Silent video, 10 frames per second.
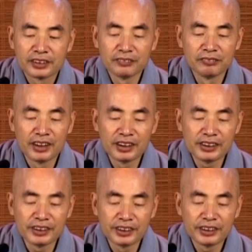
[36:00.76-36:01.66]
根本
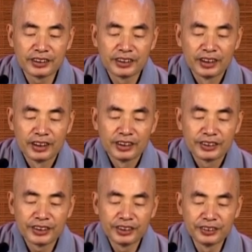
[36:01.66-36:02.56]
利益，
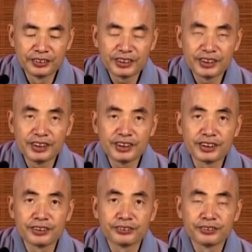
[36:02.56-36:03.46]
求吉
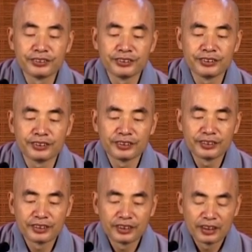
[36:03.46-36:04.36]
之徒，
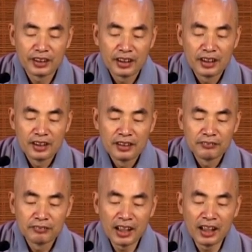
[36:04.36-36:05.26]

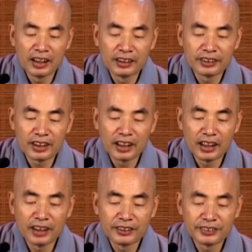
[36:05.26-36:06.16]
慢
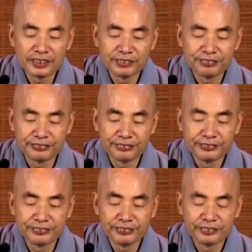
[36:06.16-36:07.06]
条四
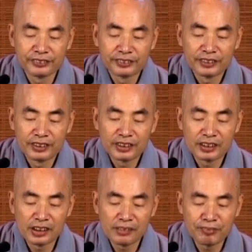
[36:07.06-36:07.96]
服，
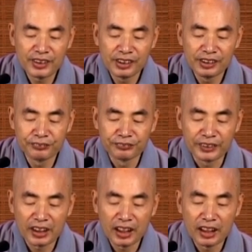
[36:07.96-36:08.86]
则披五
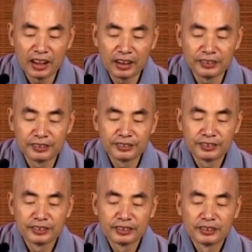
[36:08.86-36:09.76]
条，
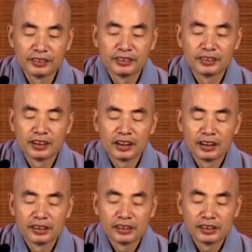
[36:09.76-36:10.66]

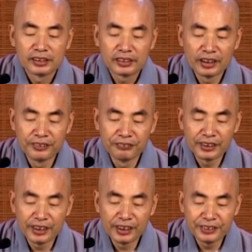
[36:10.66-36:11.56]
身
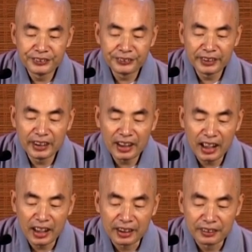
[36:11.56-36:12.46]
为最
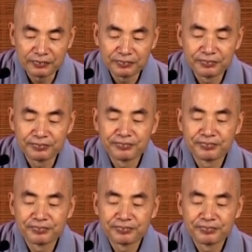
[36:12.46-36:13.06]
难。